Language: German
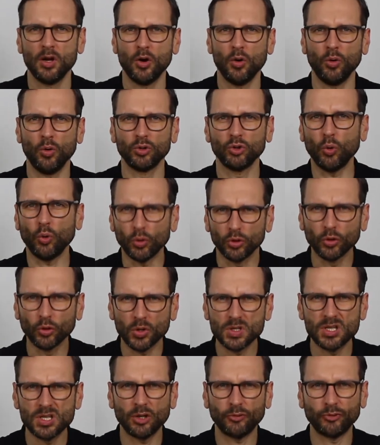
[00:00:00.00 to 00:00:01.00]
und ohne
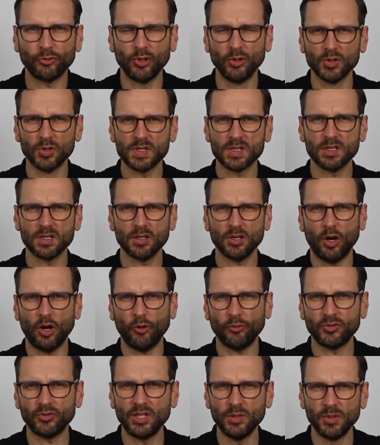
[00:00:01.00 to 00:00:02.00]
Rücksicht auf Verluste,
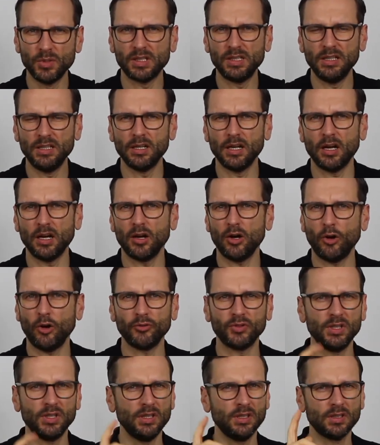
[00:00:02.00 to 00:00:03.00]
auf Teammitglieder, auf
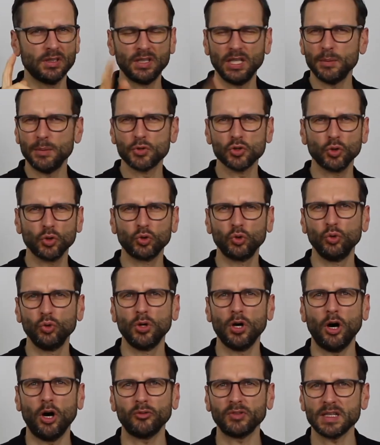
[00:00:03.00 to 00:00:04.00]
die
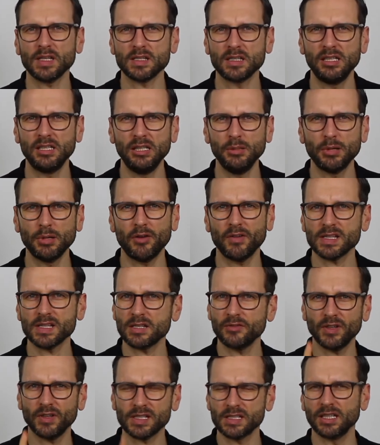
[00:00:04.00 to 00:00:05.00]
Teamstruktur, auf das Klima,
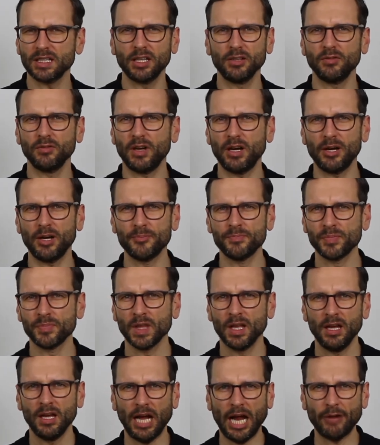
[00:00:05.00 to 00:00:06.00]
was, was drin war,
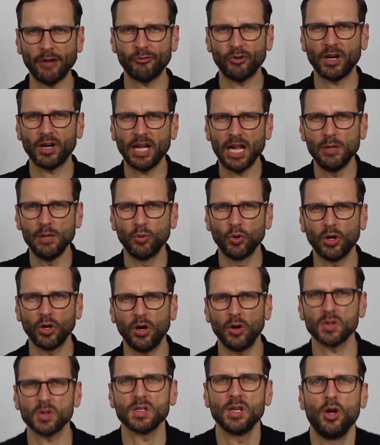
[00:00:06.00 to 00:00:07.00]
einfach Ellbogen
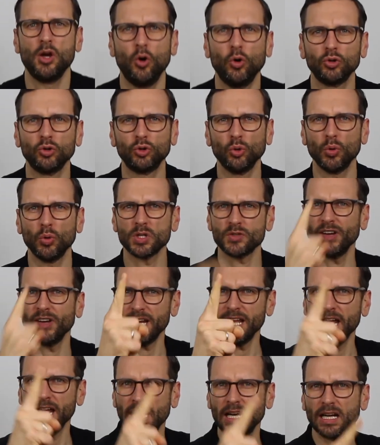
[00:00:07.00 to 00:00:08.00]
raus und durch, weil
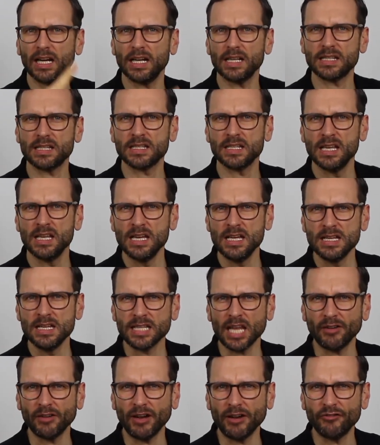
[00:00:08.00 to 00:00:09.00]
der Ehrgeiz,
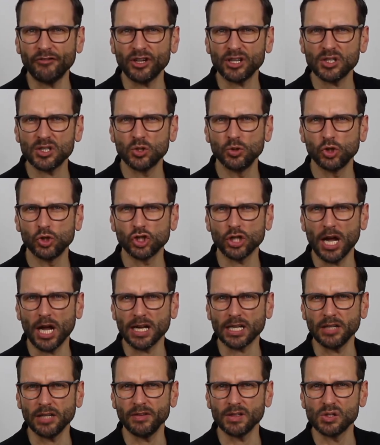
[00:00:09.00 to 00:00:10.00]
der war einfach zu
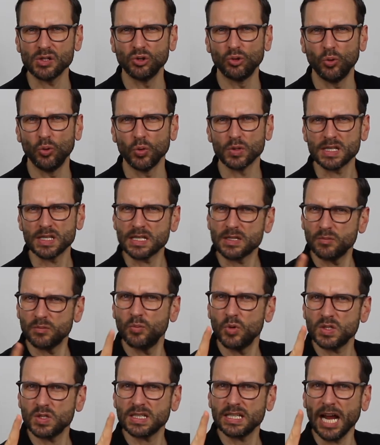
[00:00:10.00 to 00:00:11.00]
stark, der war zu groß, es
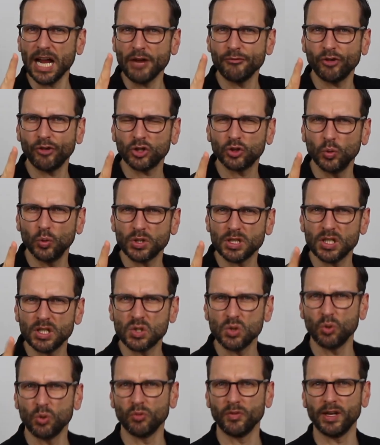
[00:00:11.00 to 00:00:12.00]
musste einfach
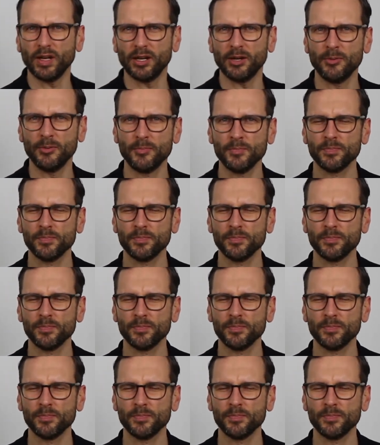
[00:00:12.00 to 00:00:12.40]
durchgezogen werden.